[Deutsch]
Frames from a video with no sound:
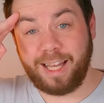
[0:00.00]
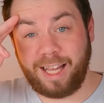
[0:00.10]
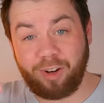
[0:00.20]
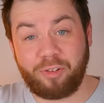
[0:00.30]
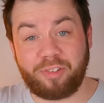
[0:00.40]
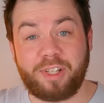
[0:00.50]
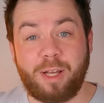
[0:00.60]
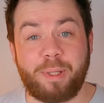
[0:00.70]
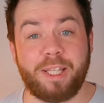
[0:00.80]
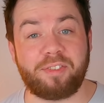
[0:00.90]
Hey Leute, was geht
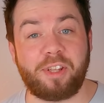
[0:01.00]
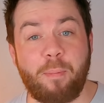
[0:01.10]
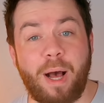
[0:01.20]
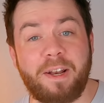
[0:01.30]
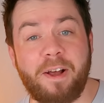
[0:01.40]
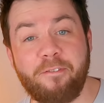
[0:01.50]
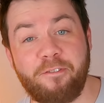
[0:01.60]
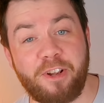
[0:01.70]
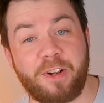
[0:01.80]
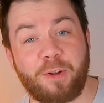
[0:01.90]
ab? Hier ist der Maler.
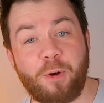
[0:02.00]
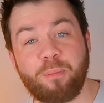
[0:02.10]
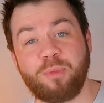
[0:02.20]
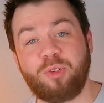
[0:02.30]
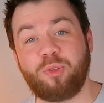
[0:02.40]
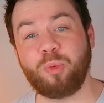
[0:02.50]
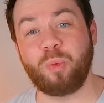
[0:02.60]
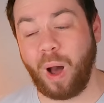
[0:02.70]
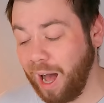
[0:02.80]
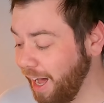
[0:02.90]
Willkommen
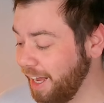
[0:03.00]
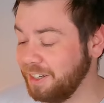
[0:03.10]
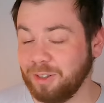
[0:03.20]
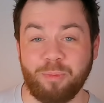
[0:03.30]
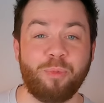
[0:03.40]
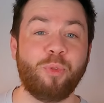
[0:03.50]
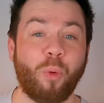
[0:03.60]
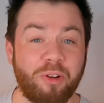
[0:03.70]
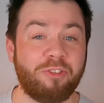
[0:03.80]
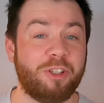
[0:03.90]
zu einem
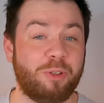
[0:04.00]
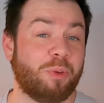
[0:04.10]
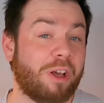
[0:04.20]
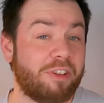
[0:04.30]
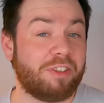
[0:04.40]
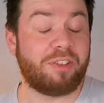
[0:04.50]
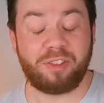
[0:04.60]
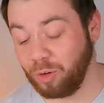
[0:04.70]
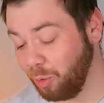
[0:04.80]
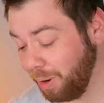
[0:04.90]
neuen Video. Ja, wie ist es
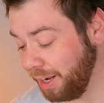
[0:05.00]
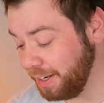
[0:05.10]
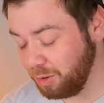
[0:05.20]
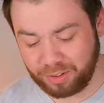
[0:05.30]
denn normal? Ne?